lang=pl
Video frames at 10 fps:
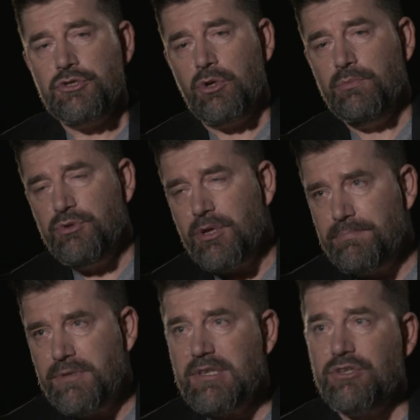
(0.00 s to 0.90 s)
że
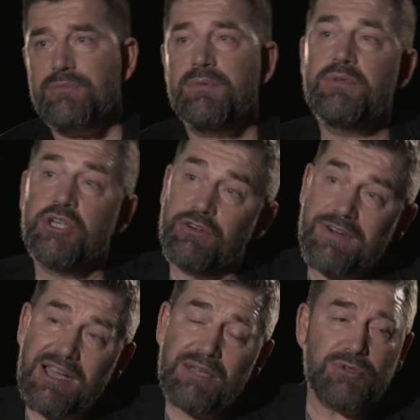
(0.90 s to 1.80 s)
lubiłem pisać, że
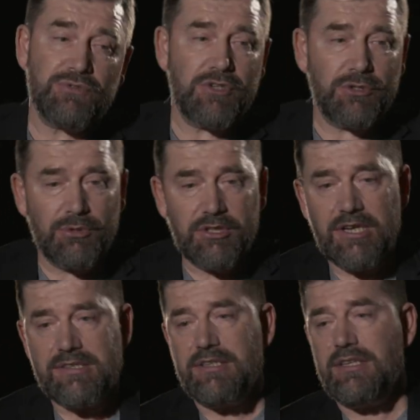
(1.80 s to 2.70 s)
publikowałem już w
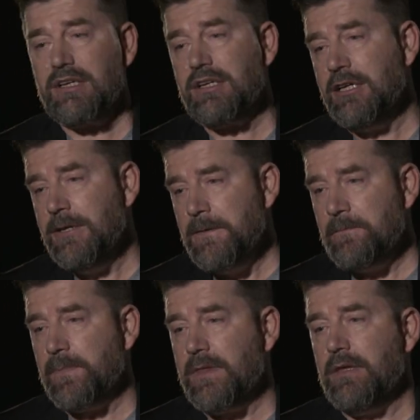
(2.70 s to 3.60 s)
niektórych gazetach,
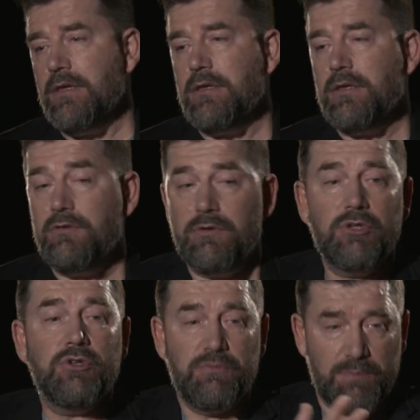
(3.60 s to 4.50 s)
Y,
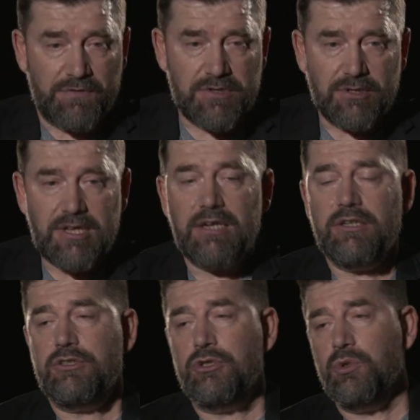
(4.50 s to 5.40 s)
i
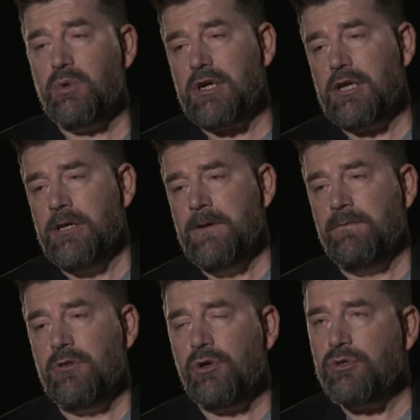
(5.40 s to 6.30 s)
profesjonalnych tytułach,
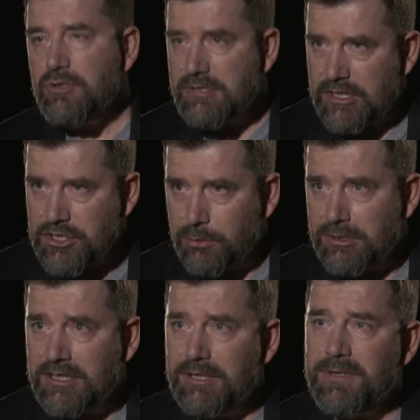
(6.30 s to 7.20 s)
to nie
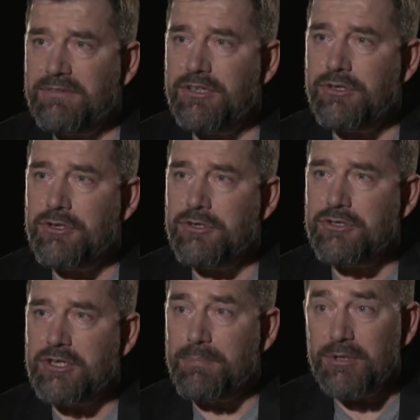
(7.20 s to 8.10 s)
oznaczało tak
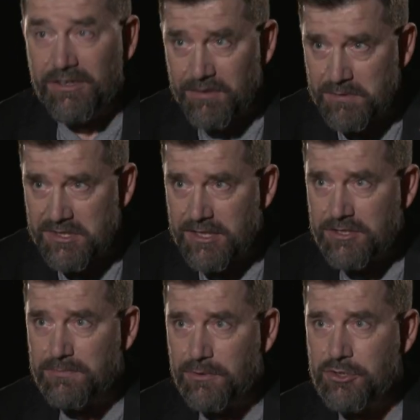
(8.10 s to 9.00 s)
naprawdę, że ja potrafię
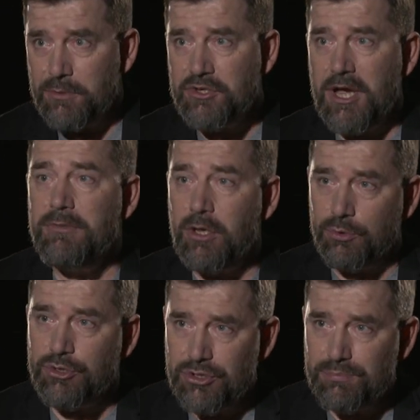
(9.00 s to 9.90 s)
pisać, bo się musiałem
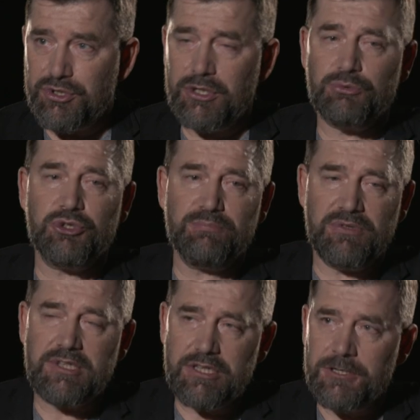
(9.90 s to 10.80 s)
nauczyć, żeby się nauczyć
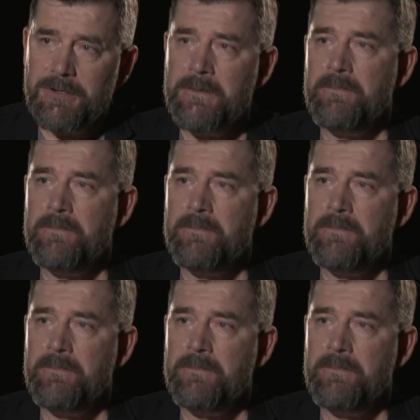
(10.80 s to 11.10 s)
pisać